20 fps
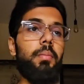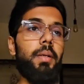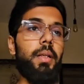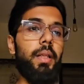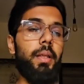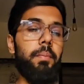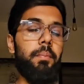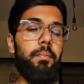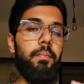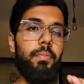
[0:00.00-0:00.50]

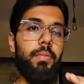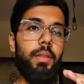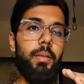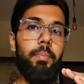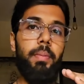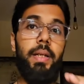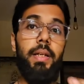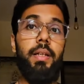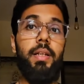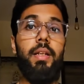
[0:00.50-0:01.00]
মানে
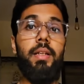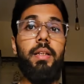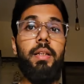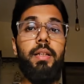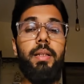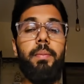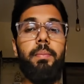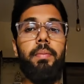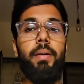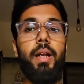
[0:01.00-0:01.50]
পেনটা
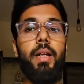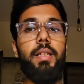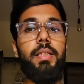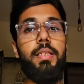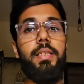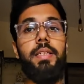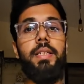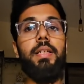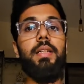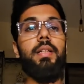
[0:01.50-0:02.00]
নিতে
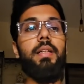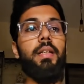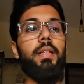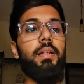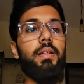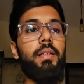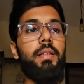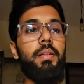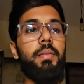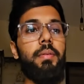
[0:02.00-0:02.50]
পারছে
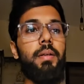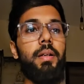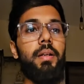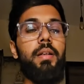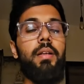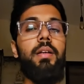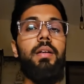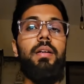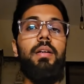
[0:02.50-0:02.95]
অ্যান্ড এবার